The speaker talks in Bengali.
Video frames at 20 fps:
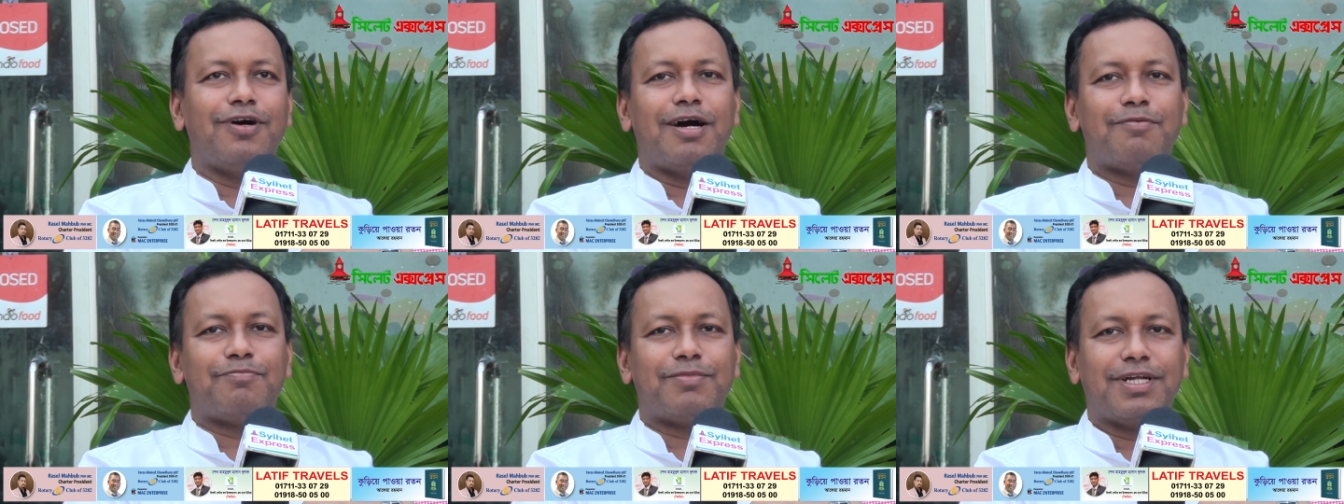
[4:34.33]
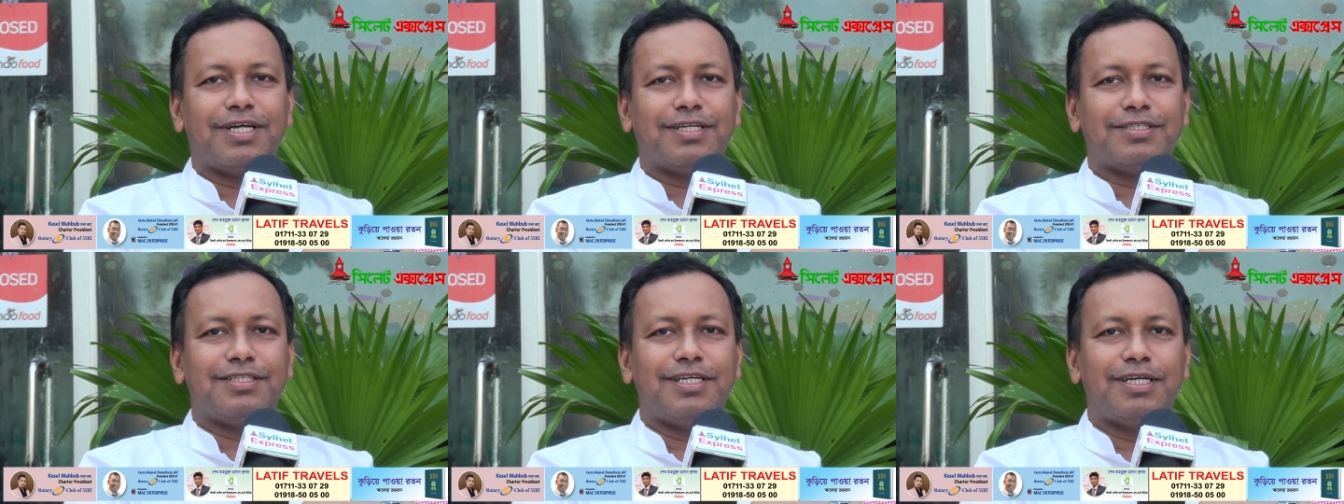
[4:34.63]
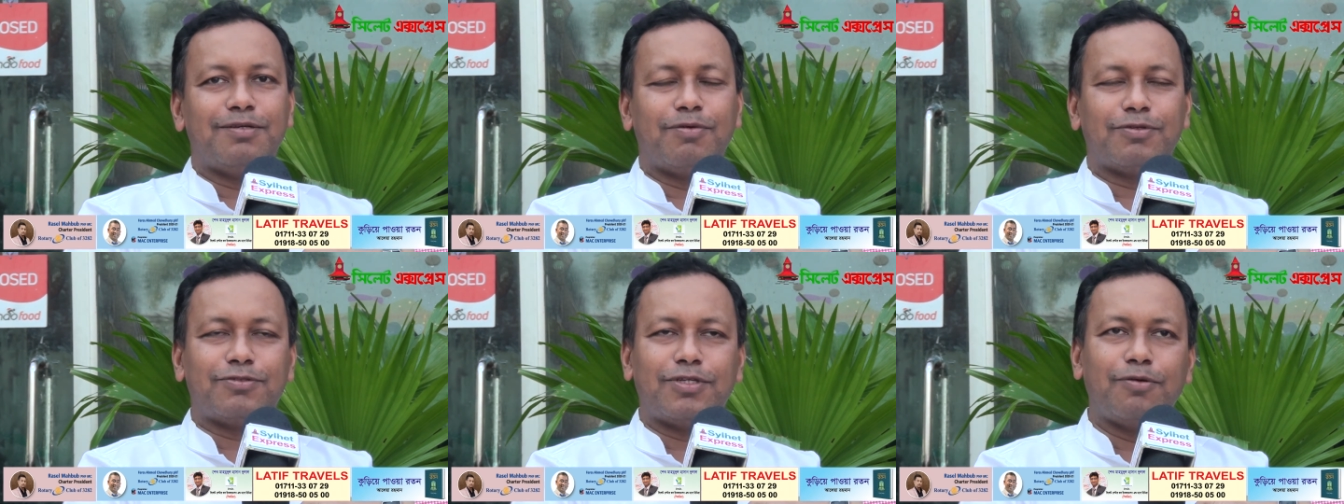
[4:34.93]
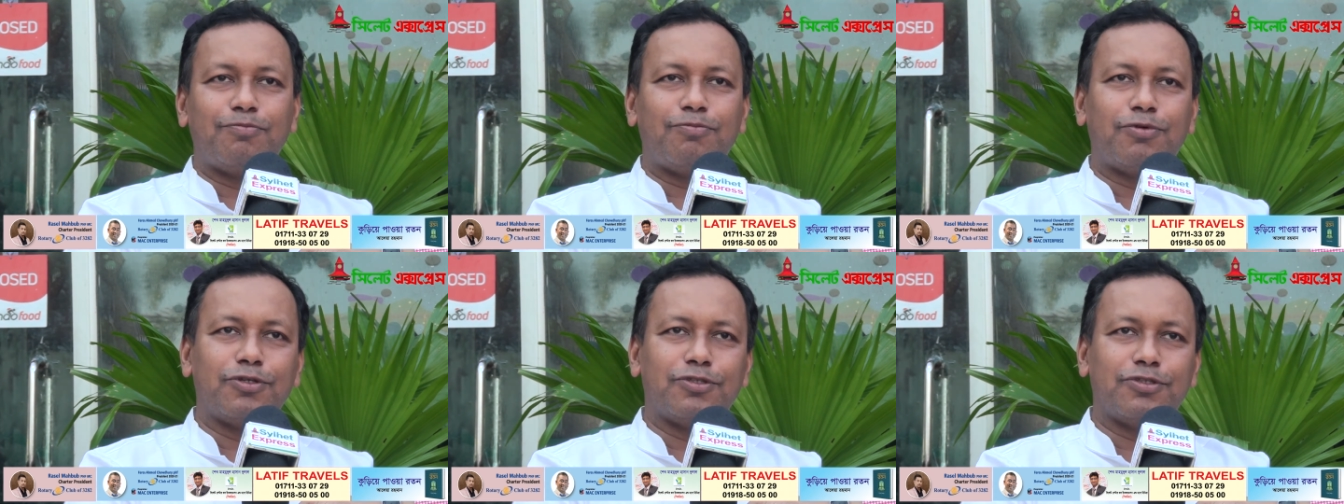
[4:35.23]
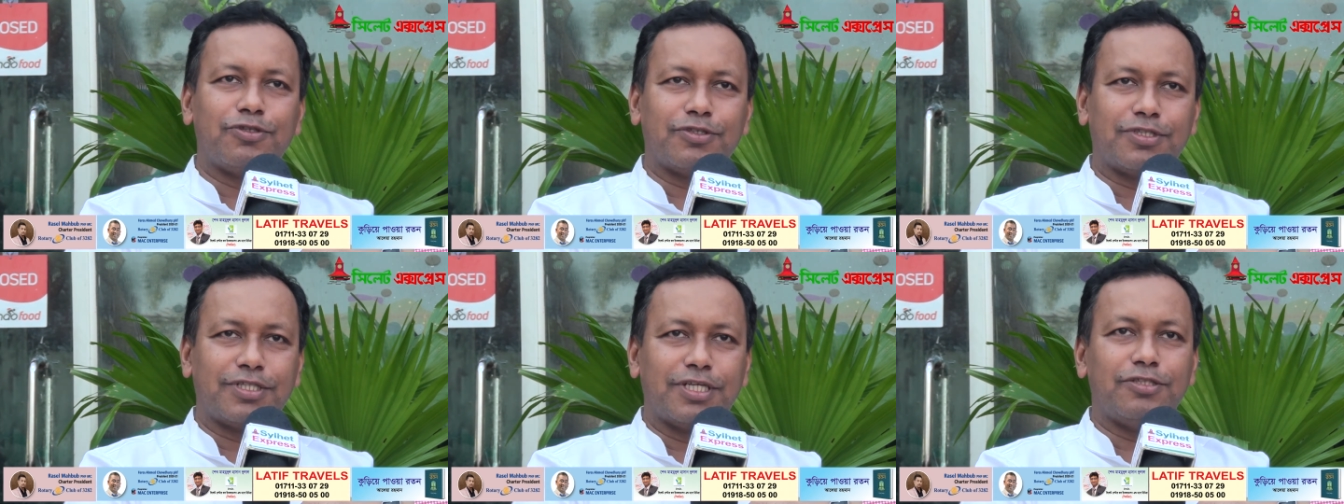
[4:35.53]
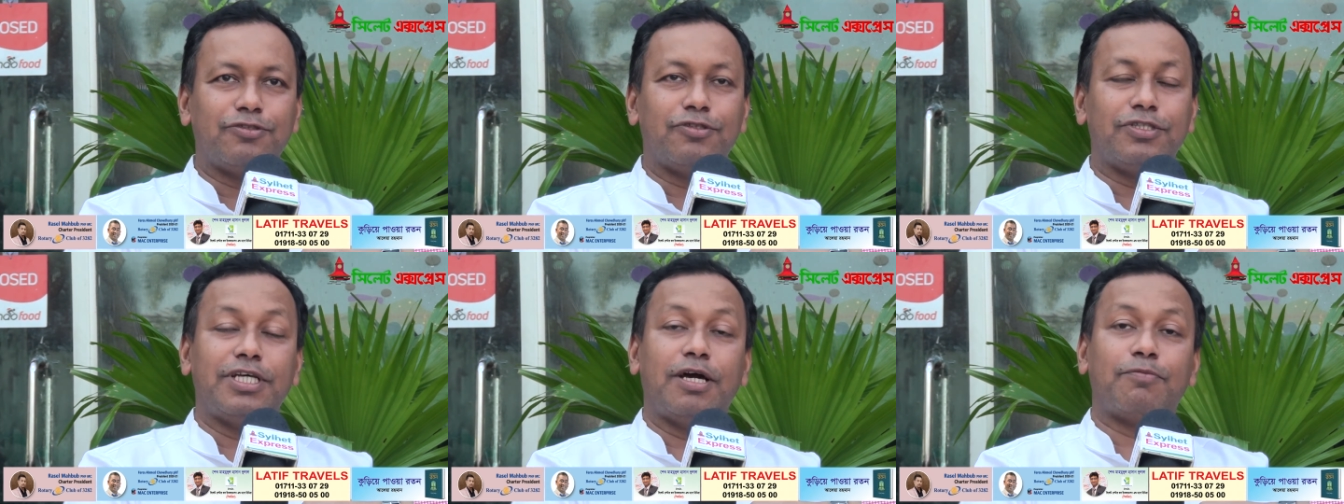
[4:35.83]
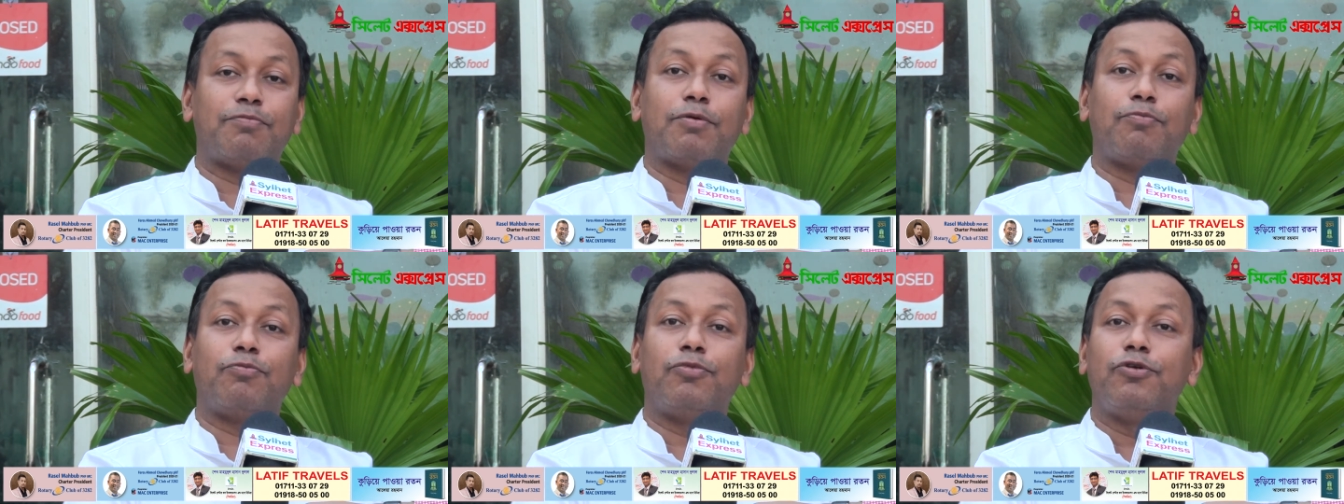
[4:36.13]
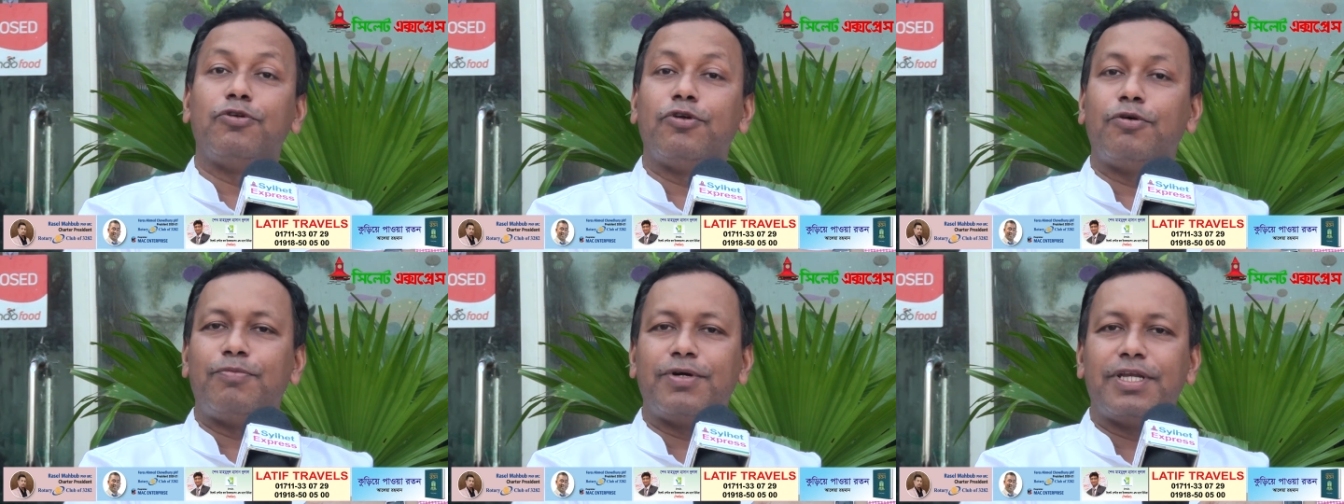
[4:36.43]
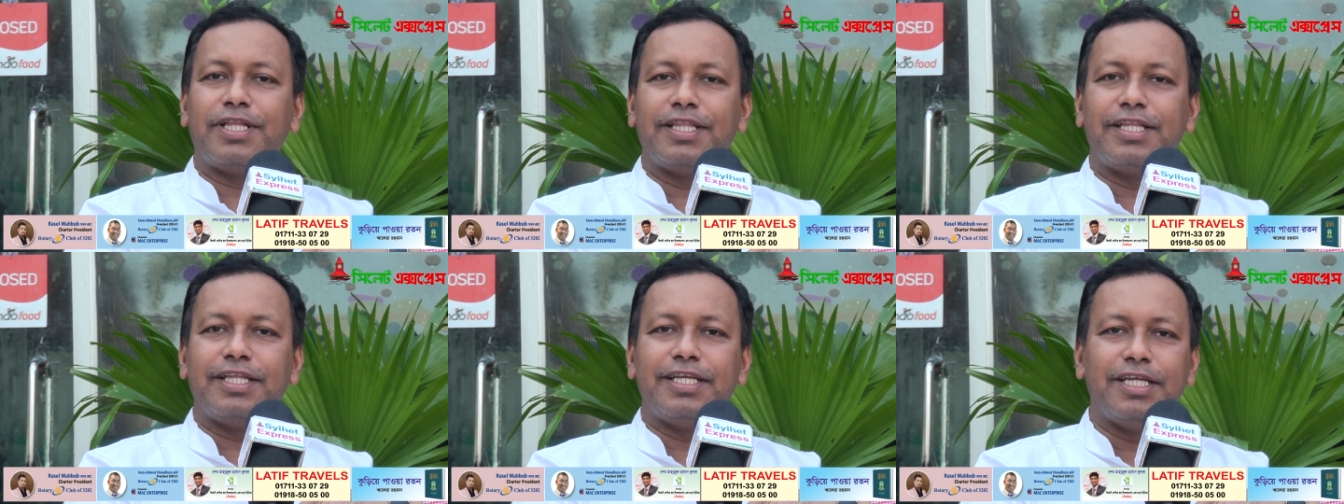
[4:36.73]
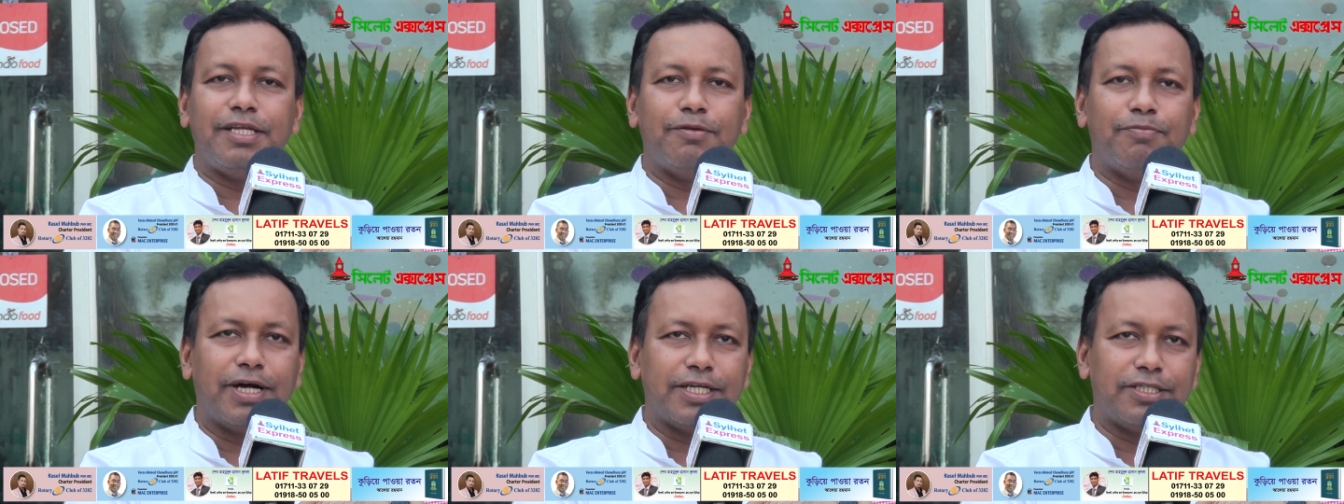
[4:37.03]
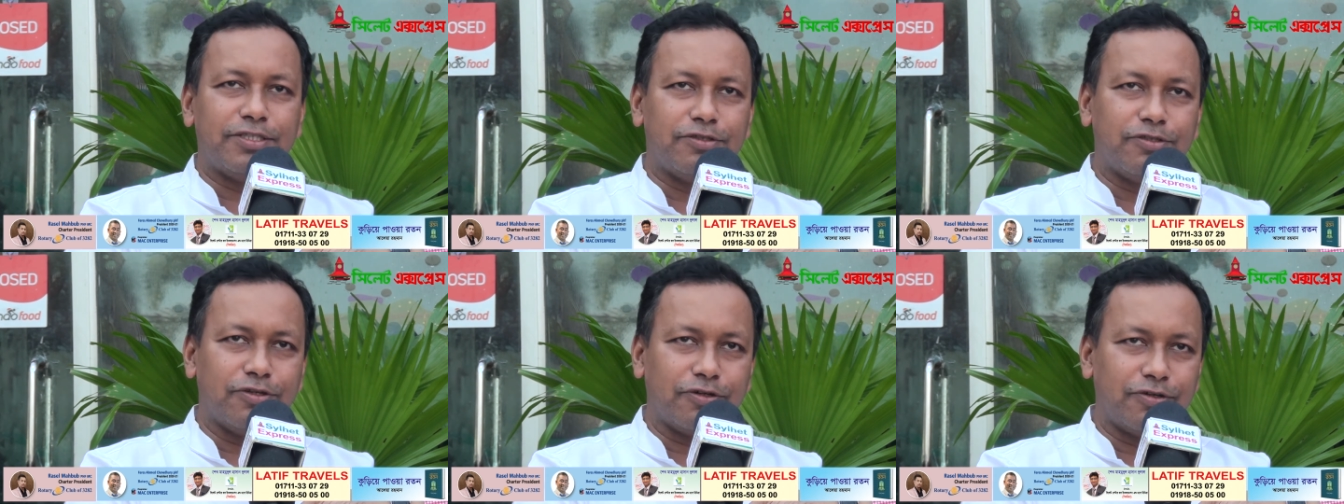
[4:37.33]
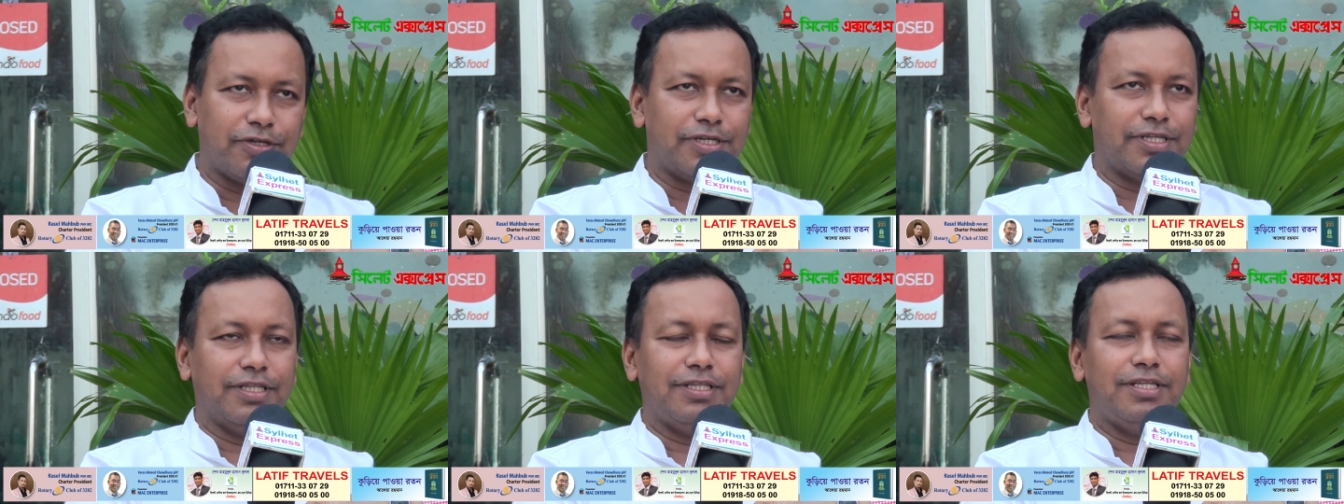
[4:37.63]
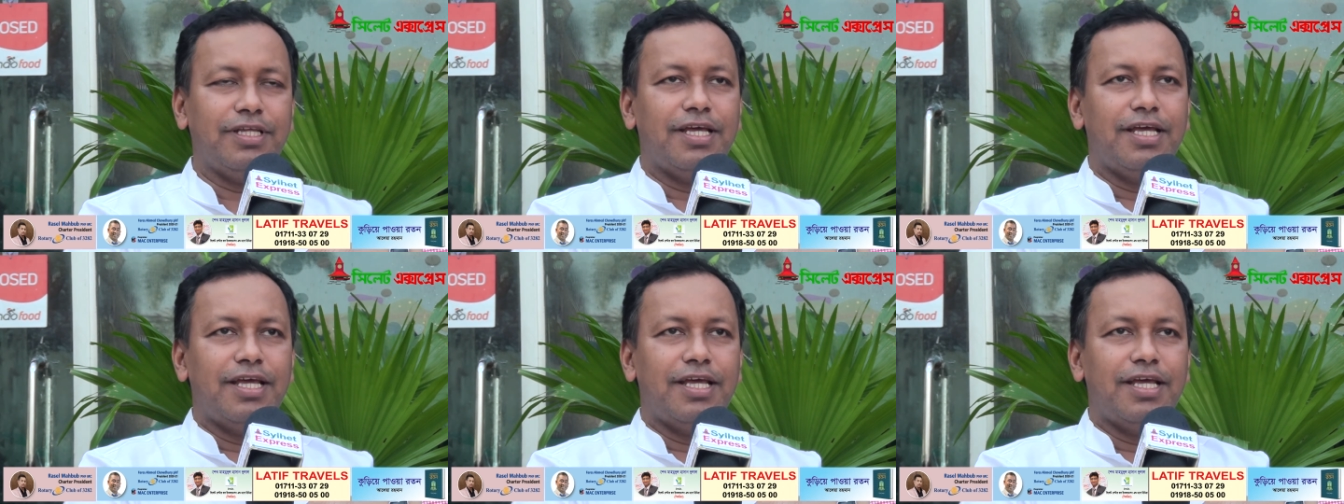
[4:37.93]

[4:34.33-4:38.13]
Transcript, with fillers: আমরা সিলেট ব্যবসায়ী পরিষদকে যদি আপনার পূর্ণ প্যানেলে নির্বাচিত করেন